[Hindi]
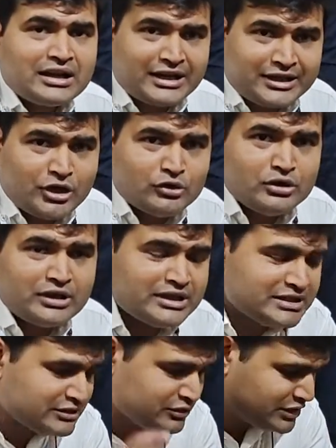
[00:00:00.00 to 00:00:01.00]
कटा हुआ
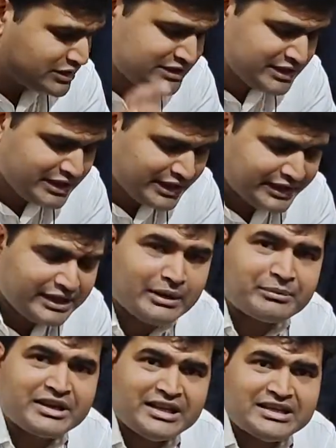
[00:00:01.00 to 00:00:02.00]
होना चाहिए यानी कि
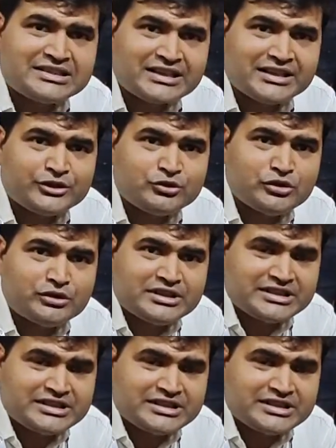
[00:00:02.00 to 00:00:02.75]
आपके नेल्स कटे हुए होने